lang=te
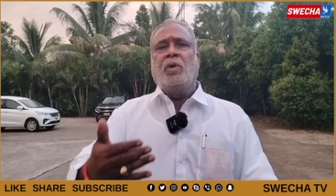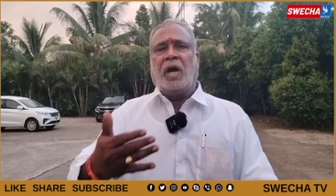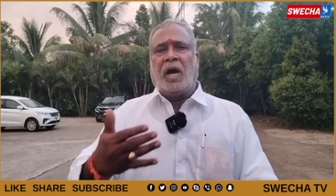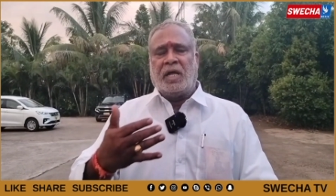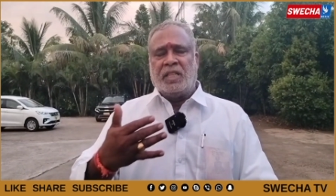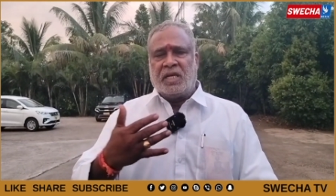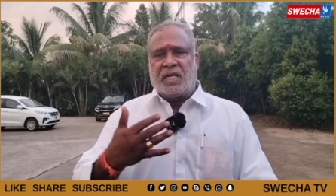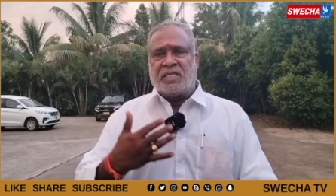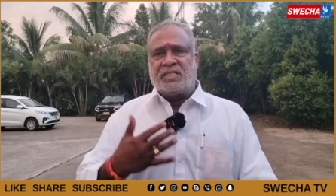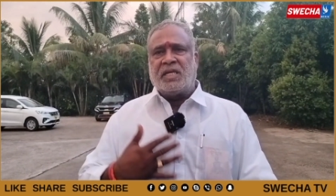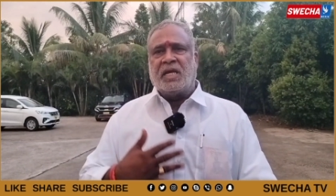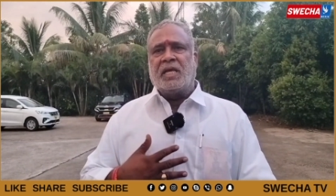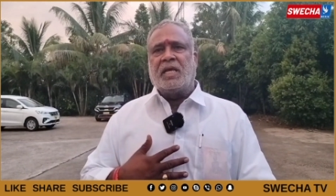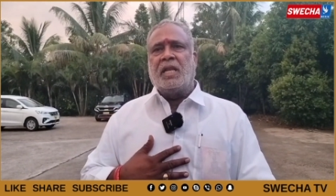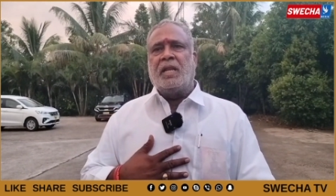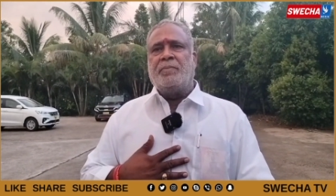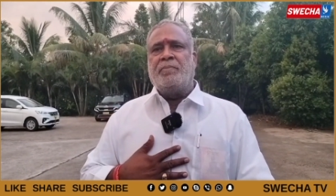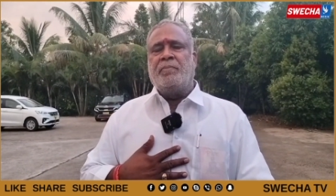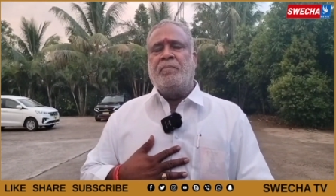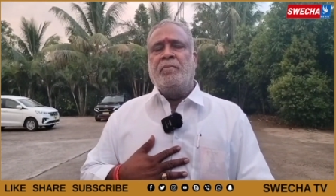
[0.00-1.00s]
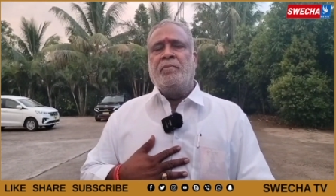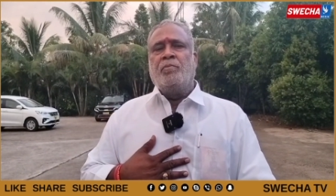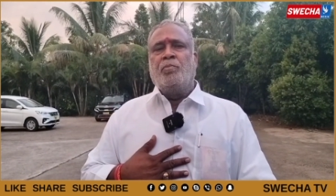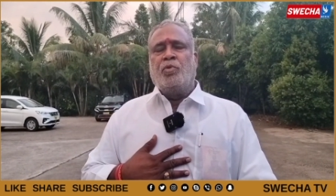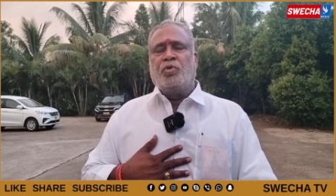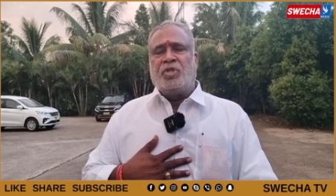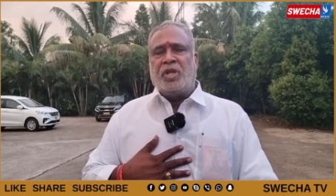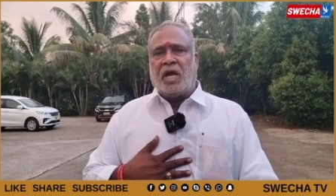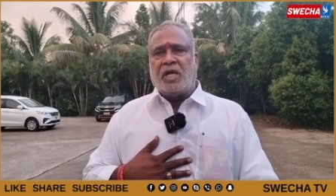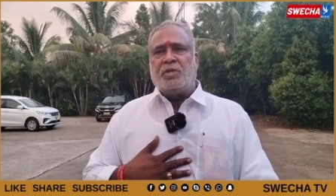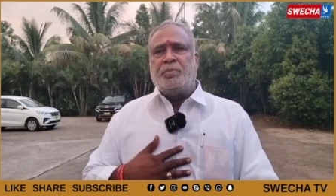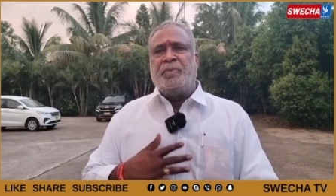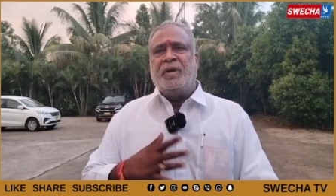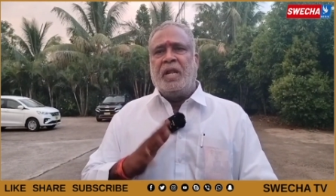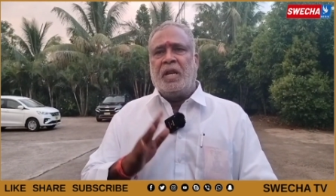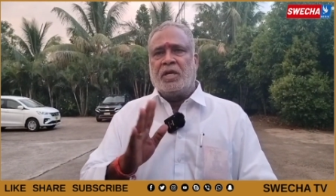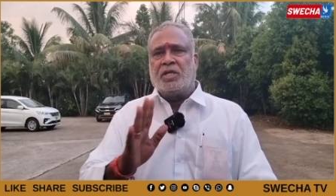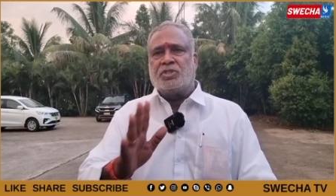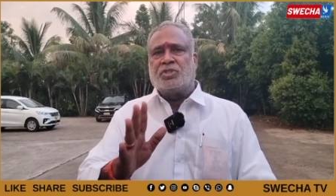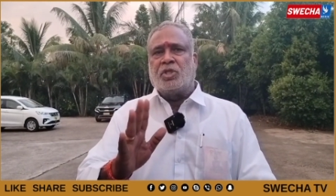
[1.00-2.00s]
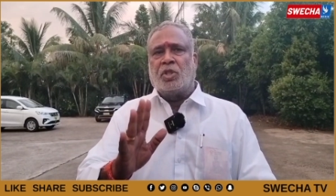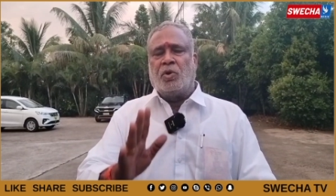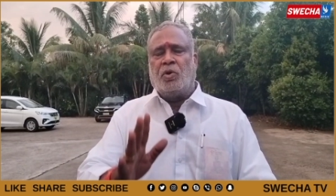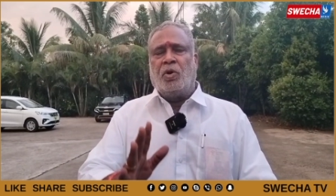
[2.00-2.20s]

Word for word: అధిక సంఖ్యలో ముదిరాజు బిడ్డలకు ఇస్తుందో